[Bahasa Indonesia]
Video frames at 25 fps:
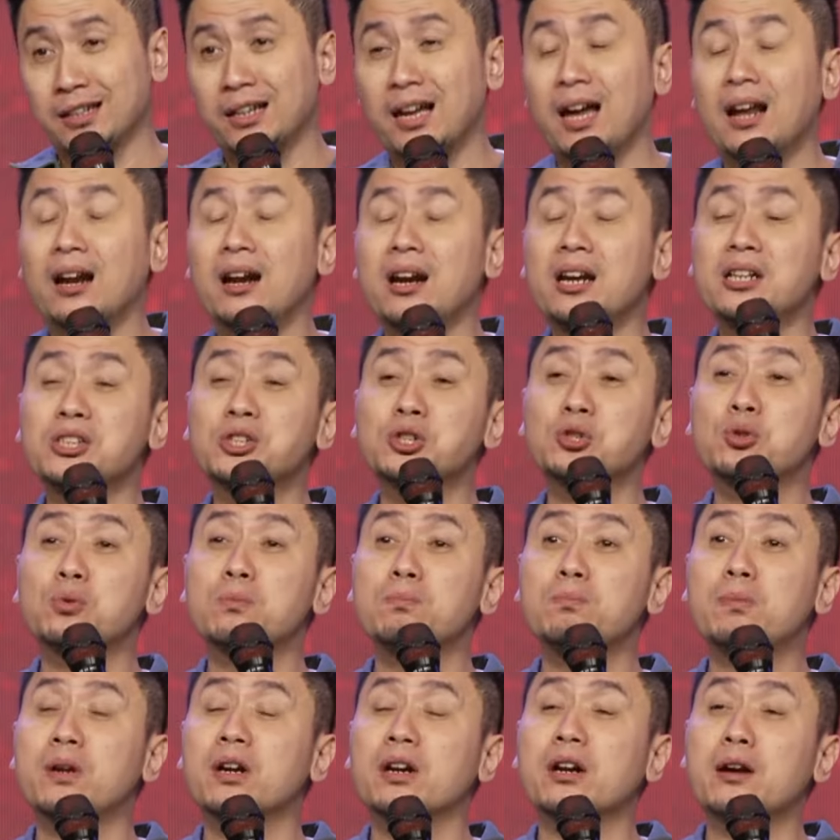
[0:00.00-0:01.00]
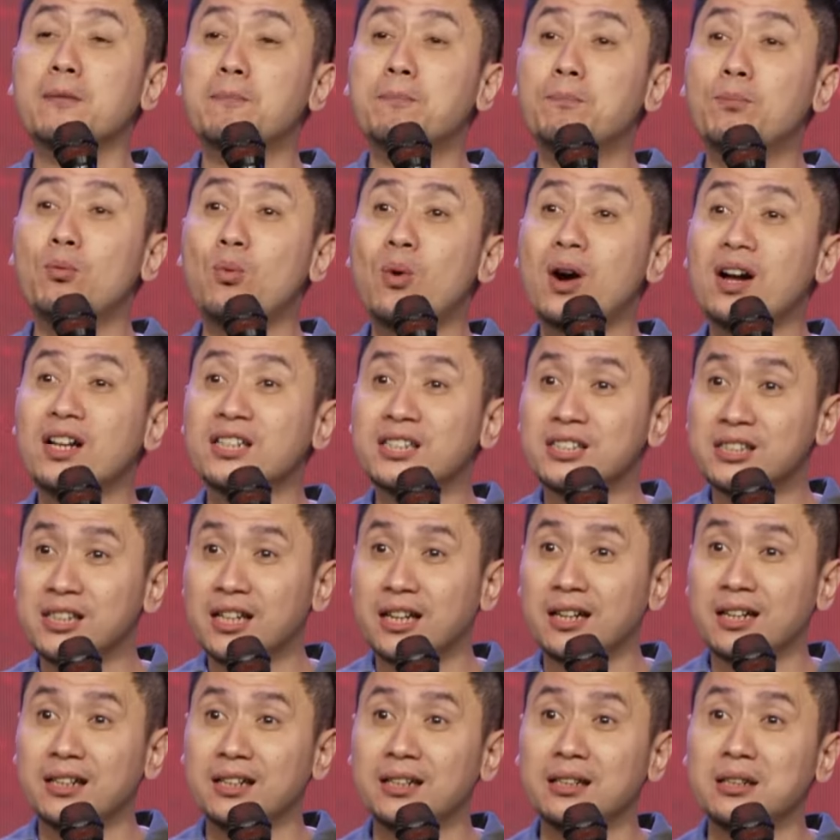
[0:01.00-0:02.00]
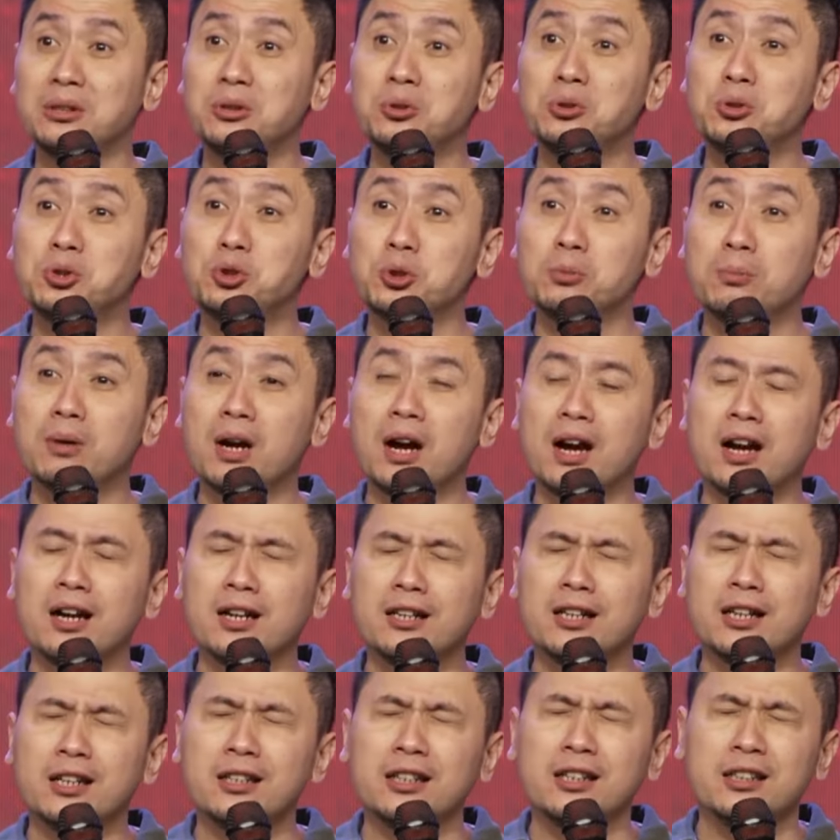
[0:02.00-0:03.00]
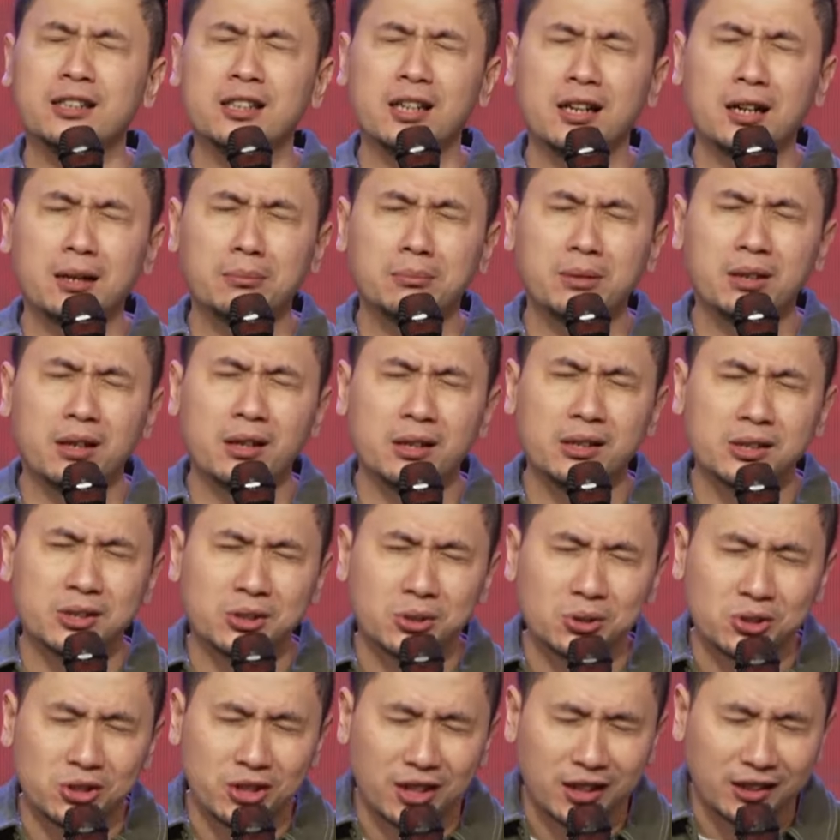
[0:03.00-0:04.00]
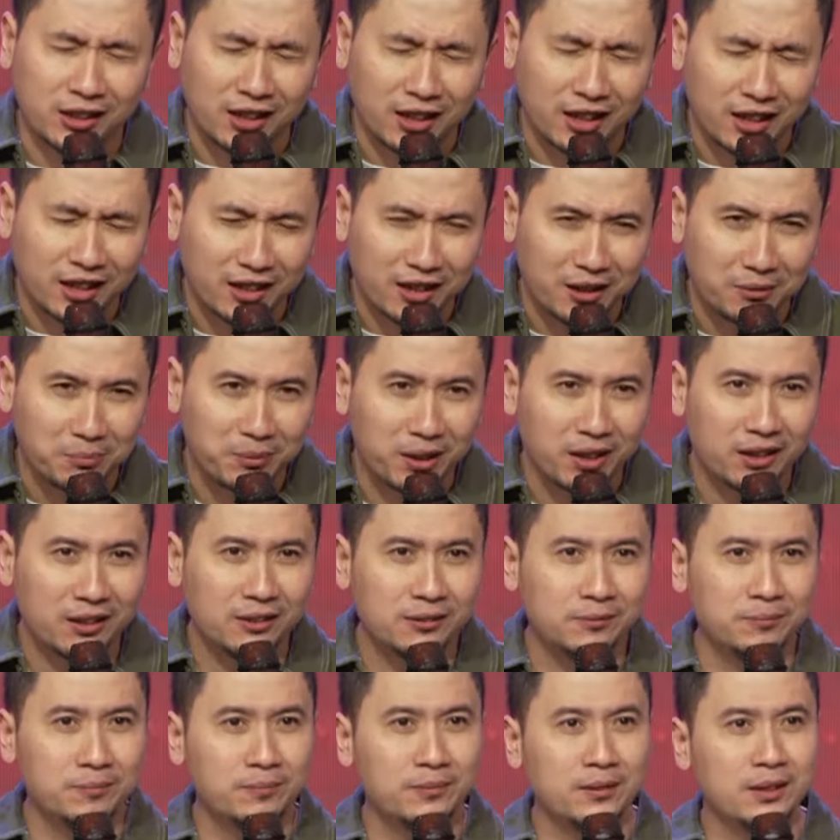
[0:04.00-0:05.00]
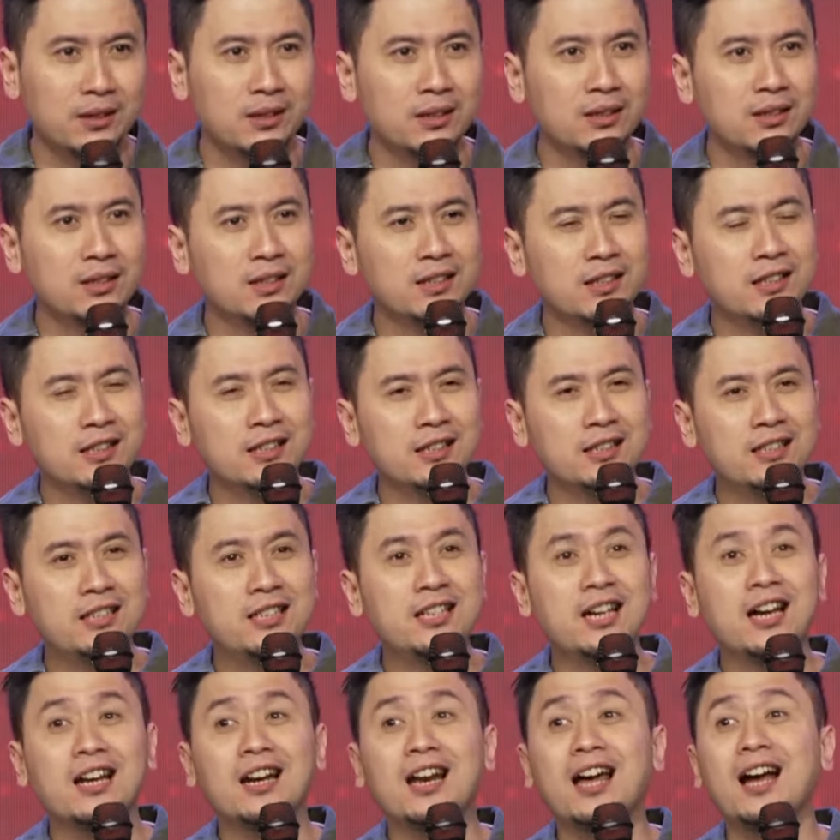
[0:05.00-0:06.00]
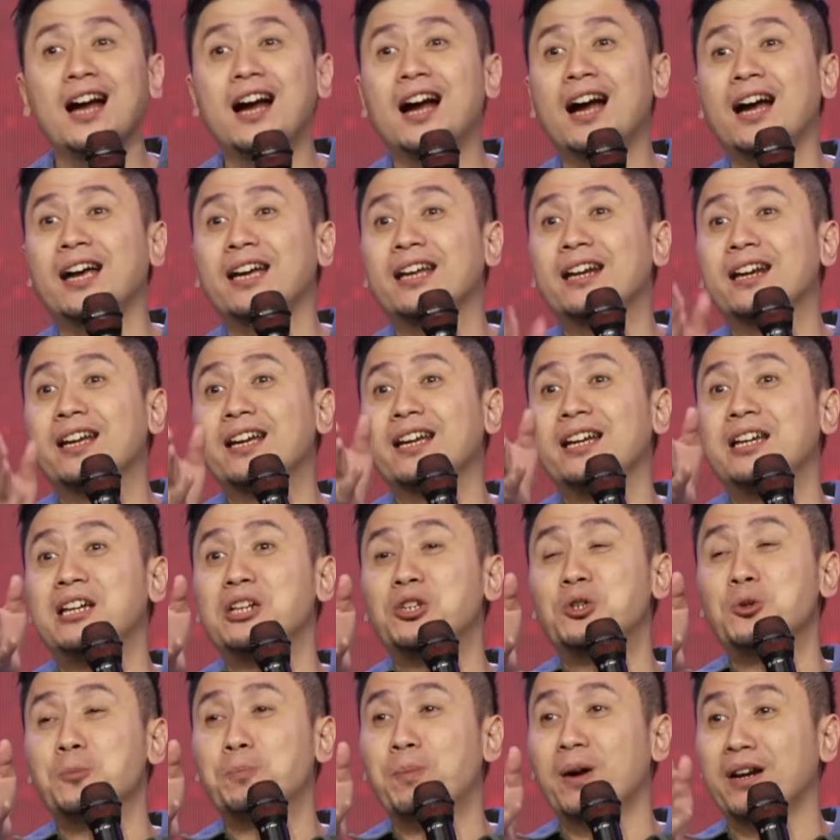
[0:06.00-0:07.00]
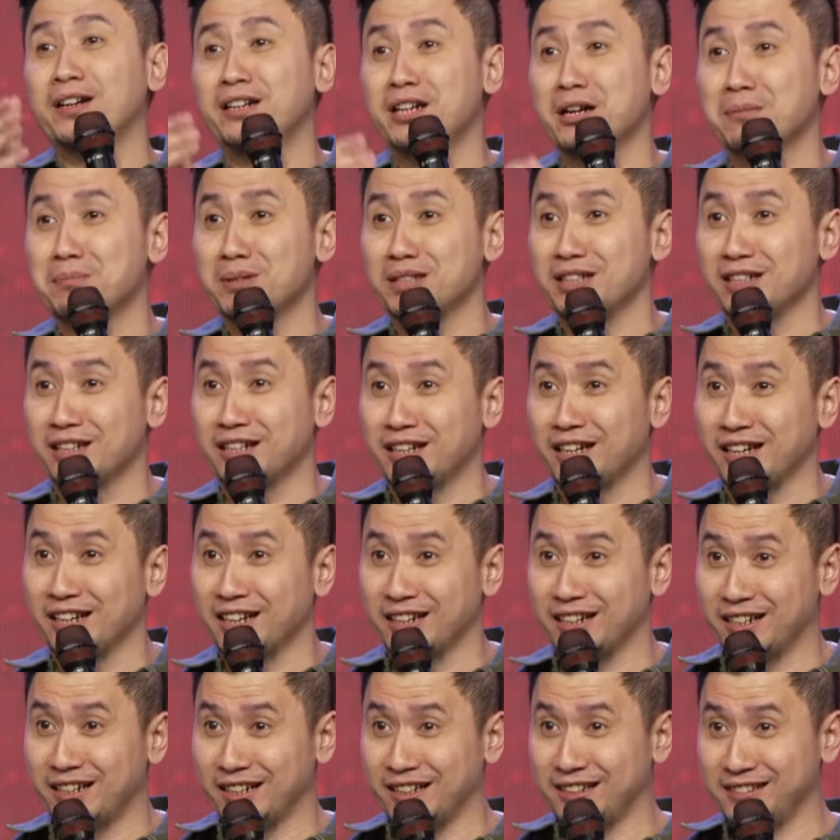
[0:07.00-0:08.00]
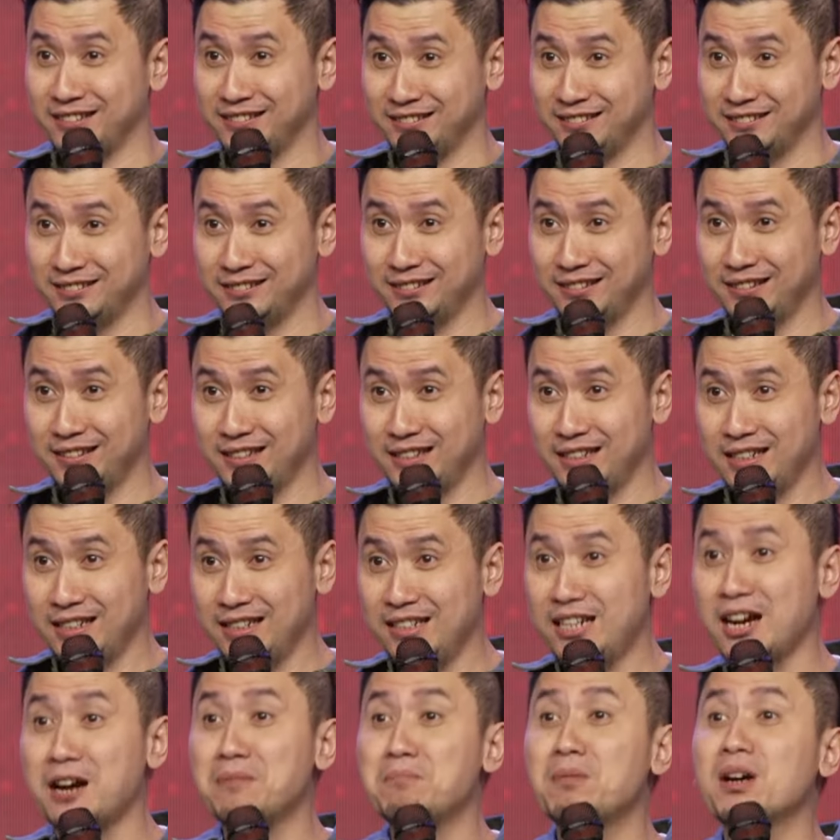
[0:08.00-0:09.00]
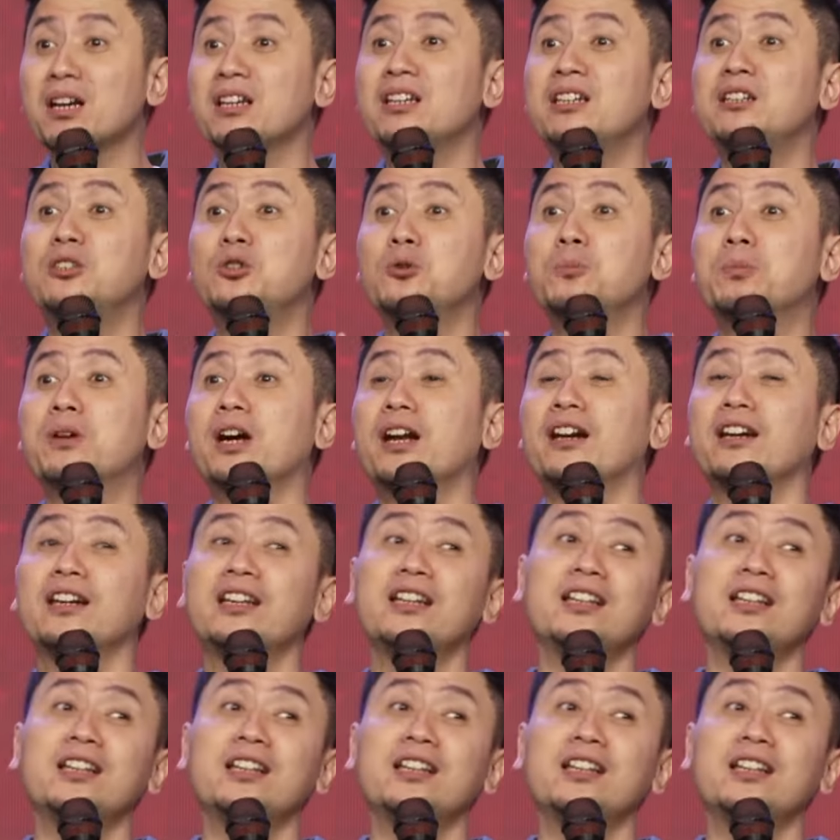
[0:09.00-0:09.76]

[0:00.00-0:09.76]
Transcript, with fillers: Karena sumber kepuasan itu cuma ada di dalam Yesus, katakan amin. Dialah air kehidupan yang menyegarkan, yang menghidupkan